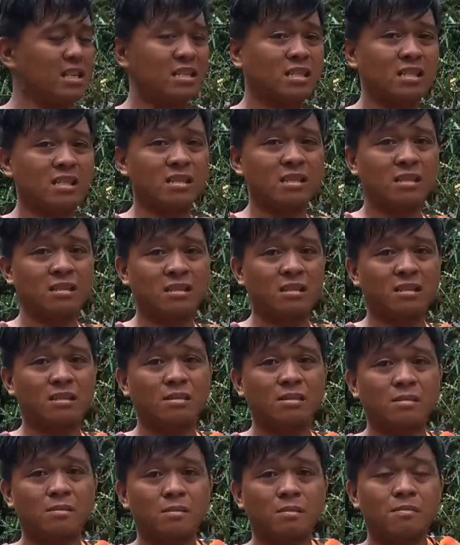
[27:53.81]
Oh, mahal sa
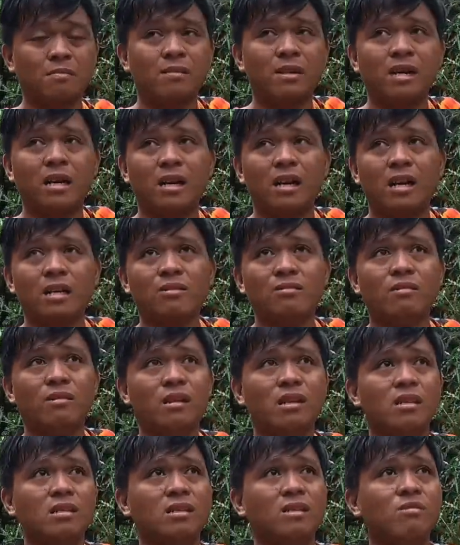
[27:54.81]
Cebu kasi ano Mga ba? ano
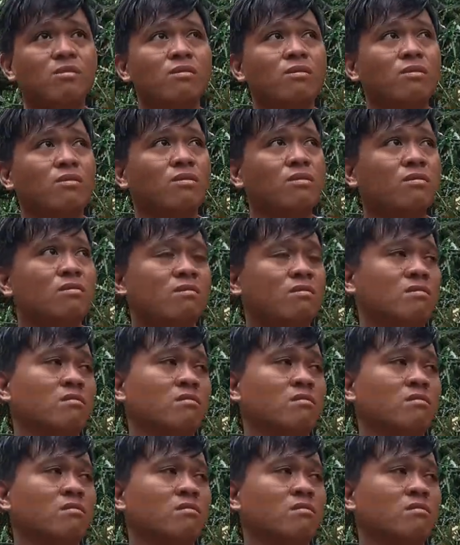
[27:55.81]
ah, siguro,